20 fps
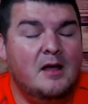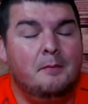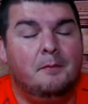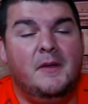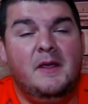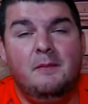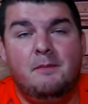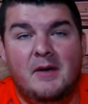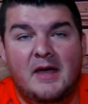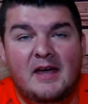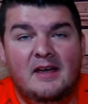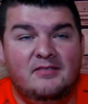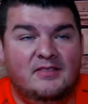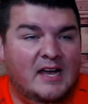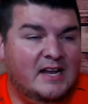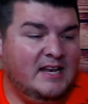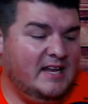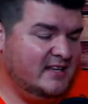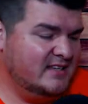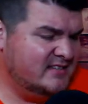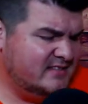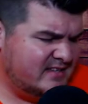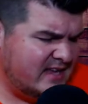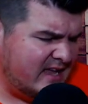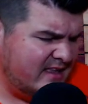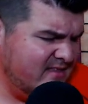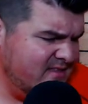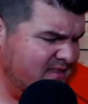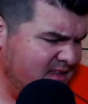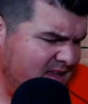Puis ben, dans les
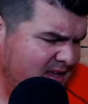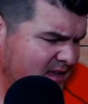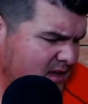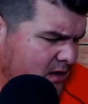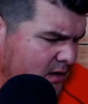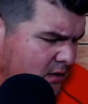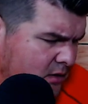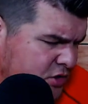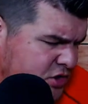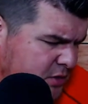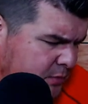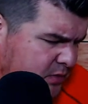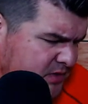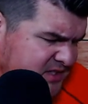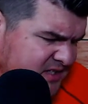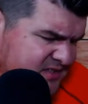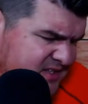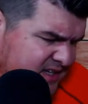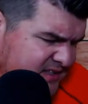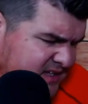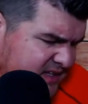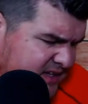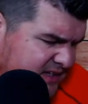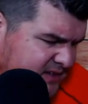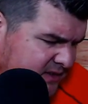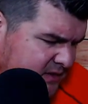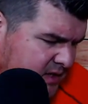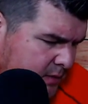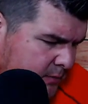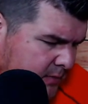années, euh, là, je sais pas si dit les années
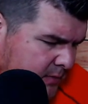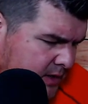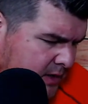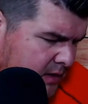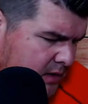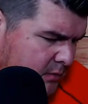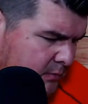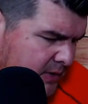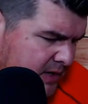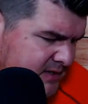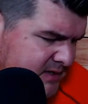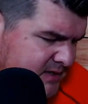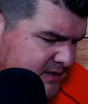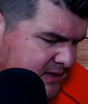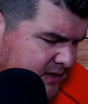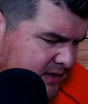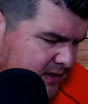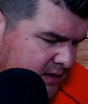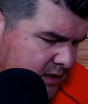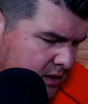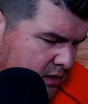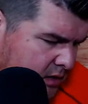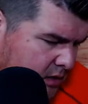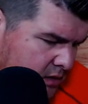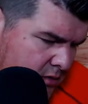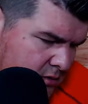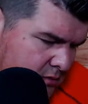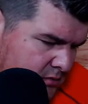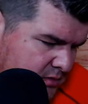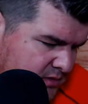exactement, là, mais c'est
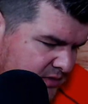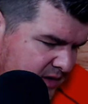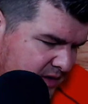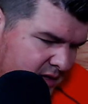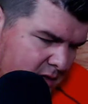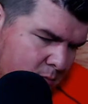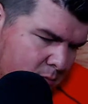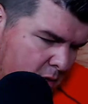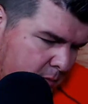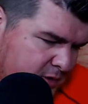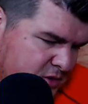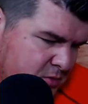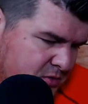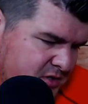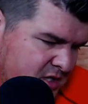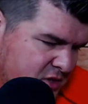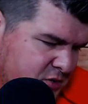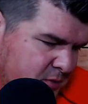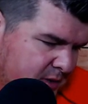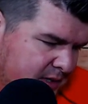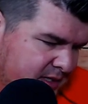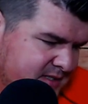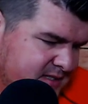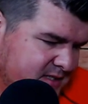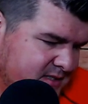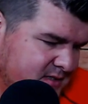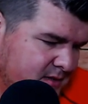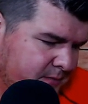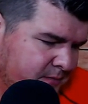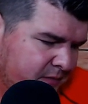les années comme
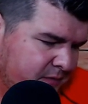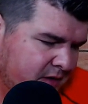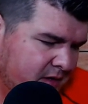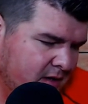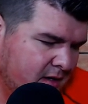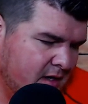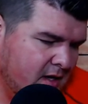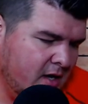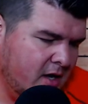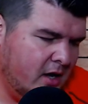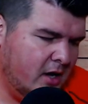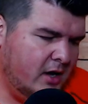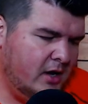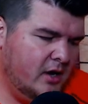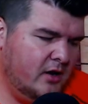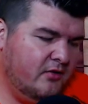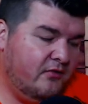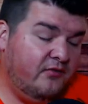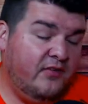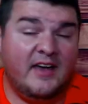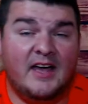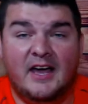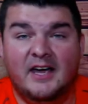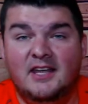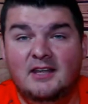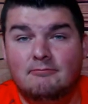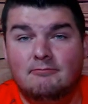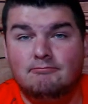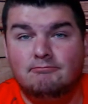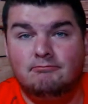60-70,
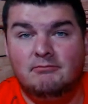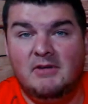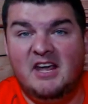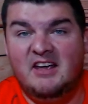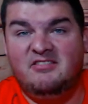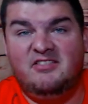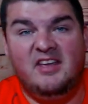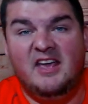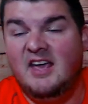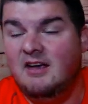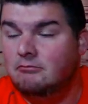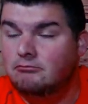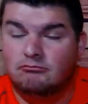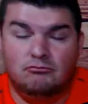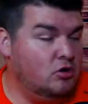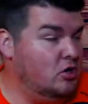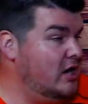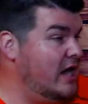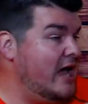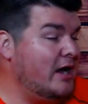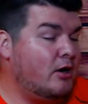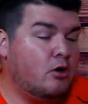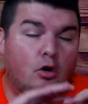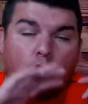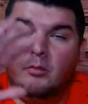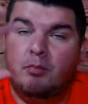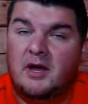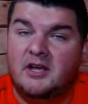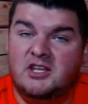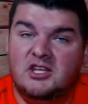Ferrari était la
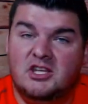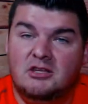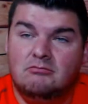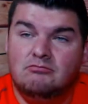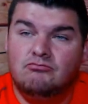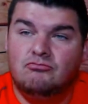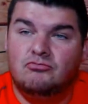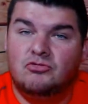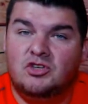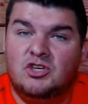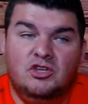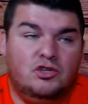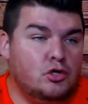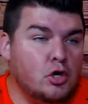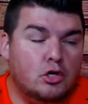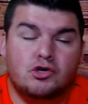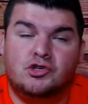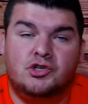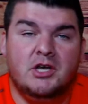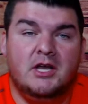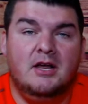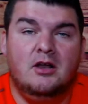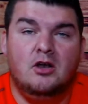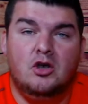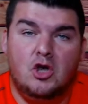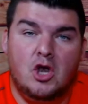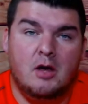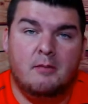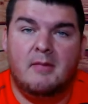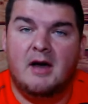compagnie qui torchait
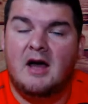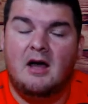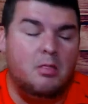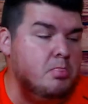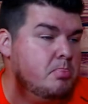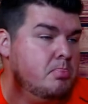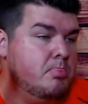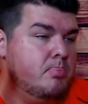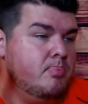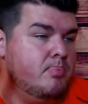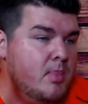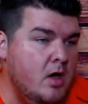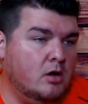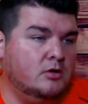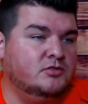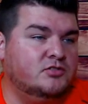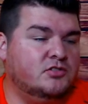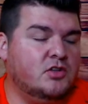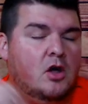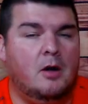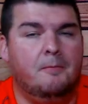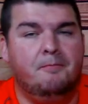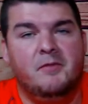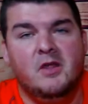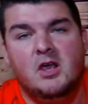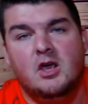Le Mans non-stop.